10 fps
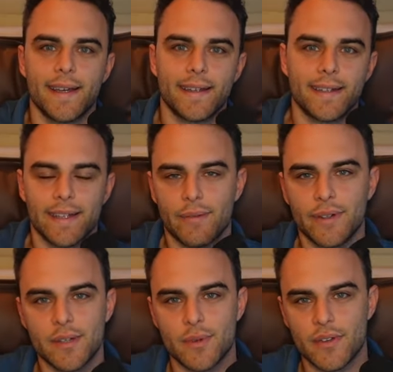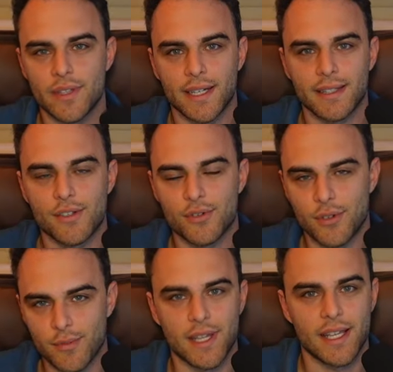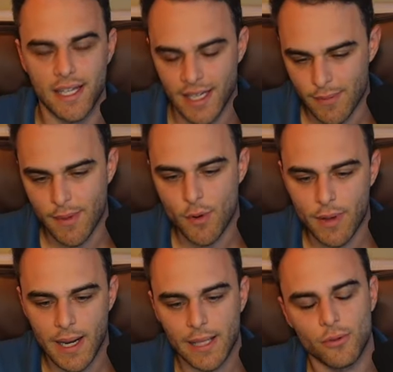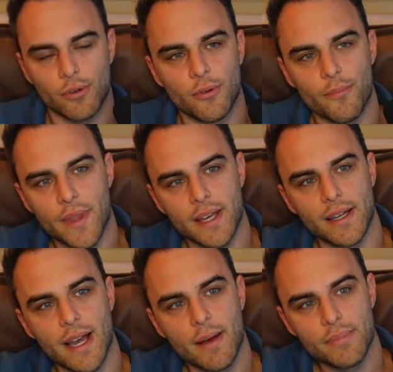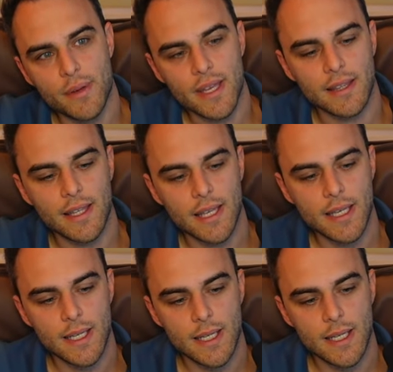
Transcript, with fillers: eh, a brevi in 30 giorni perché ne abbiamo parlato eh, ampiamente,